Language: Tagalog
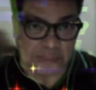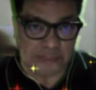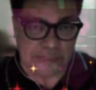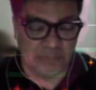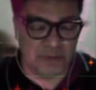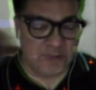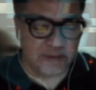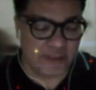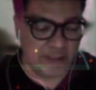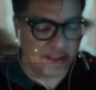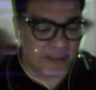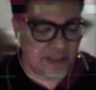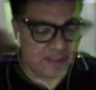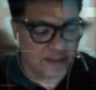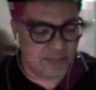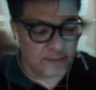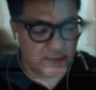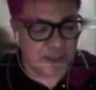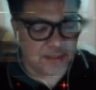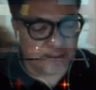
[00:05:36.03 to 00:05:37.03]
Okay.
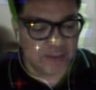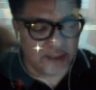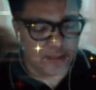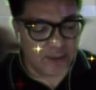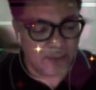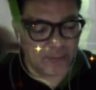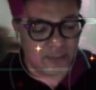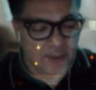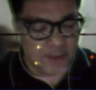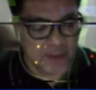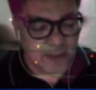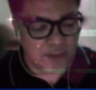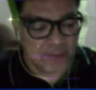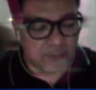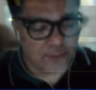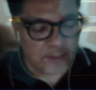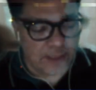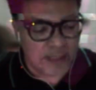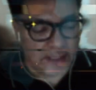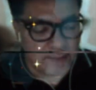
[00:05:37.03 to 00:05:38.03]
And right now,
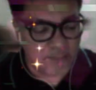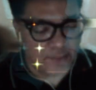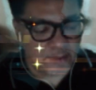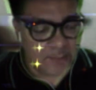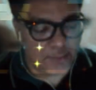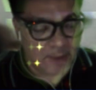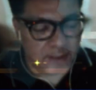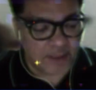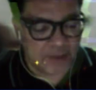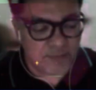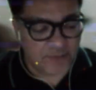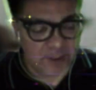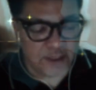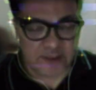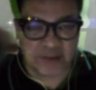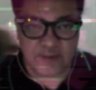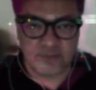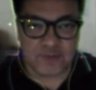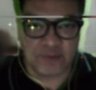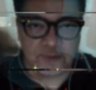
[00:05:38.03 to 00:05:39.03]
kung wala namang mga
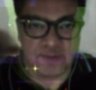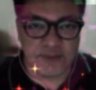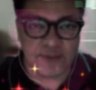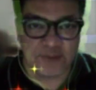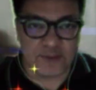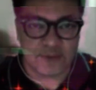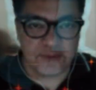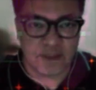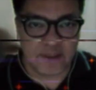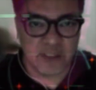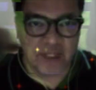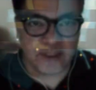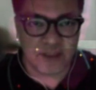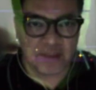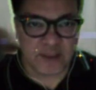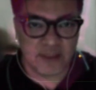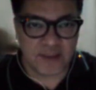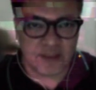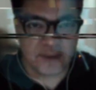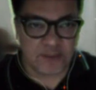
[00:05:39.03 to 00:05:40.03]
effective tools to detect
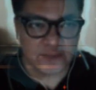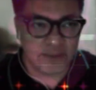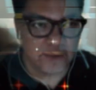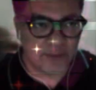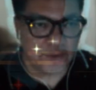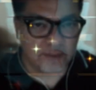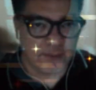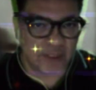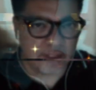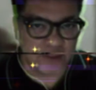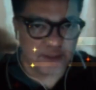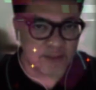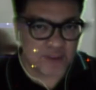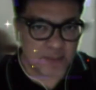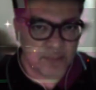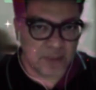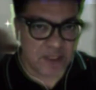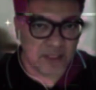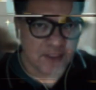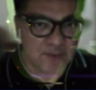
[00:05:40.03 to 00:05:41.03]
it, you need to hire
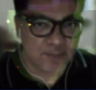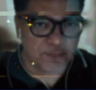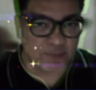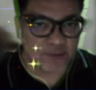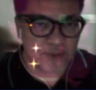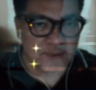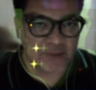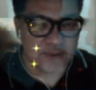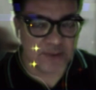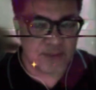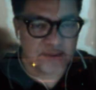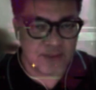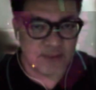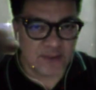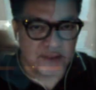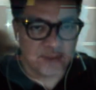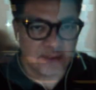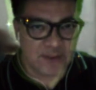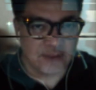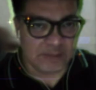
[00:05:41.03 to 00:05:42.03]
some experts
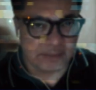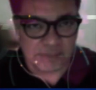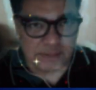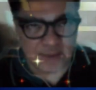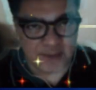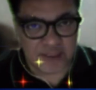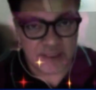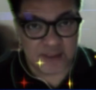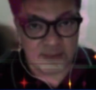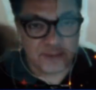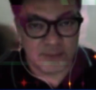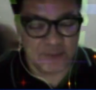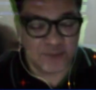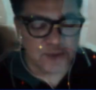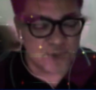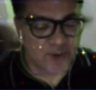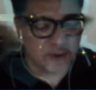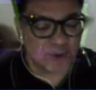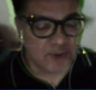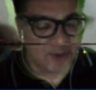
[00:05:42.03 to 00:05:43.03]
eh, di
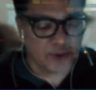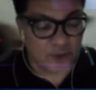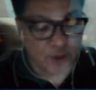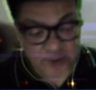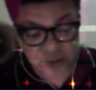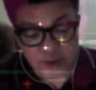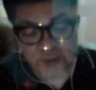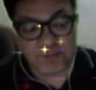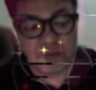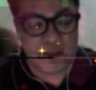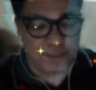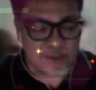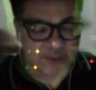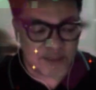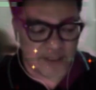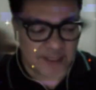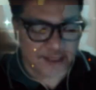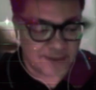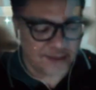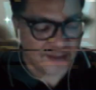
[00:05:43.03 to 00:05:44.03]
lulusot yon. On the flip
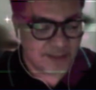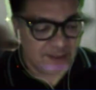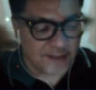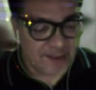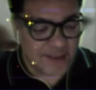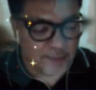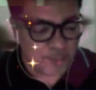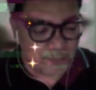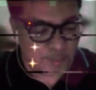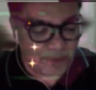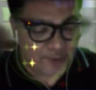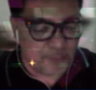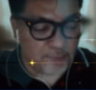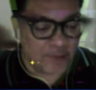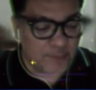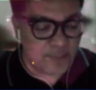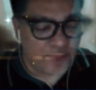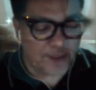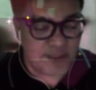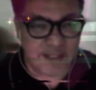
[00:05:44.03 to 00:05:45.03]
side, pwede mo
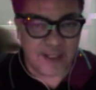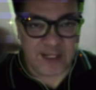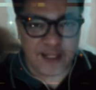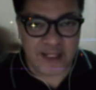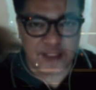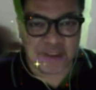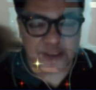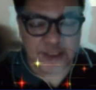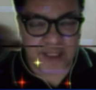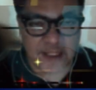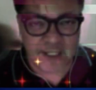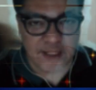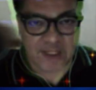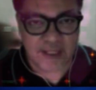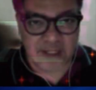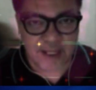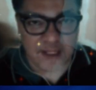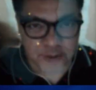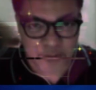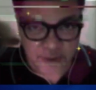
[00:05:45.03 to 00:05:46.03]
namang i-allege
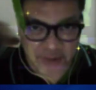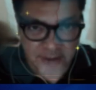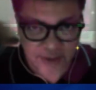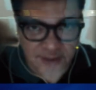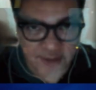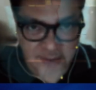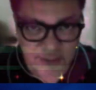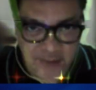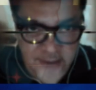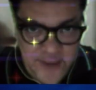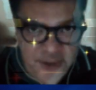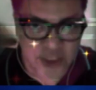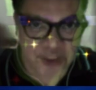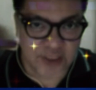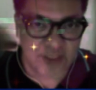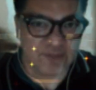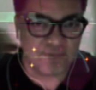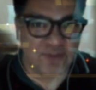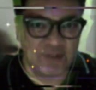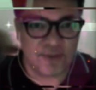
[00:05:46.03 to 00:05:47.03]
na actually
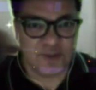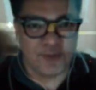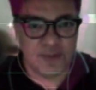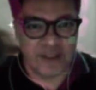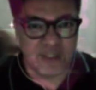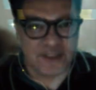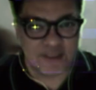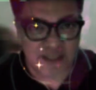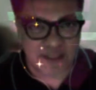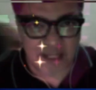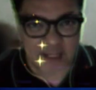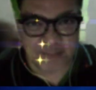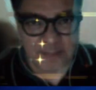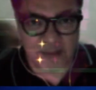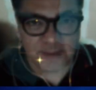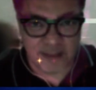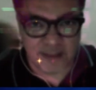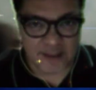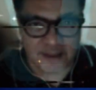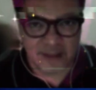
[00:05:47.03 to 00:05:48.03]
legit yung video na yan. Sinabi
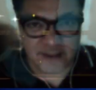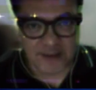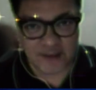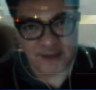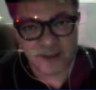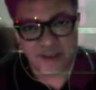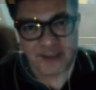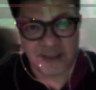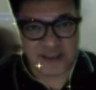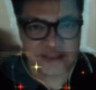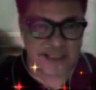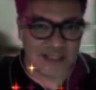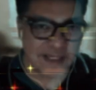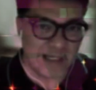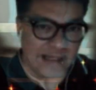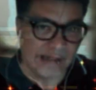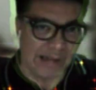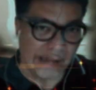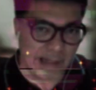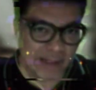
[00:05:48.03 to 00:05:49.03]
talaga ni Ian
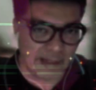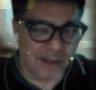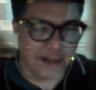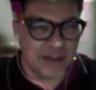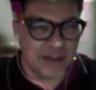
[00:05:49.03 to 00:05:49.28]
Esguerra yan.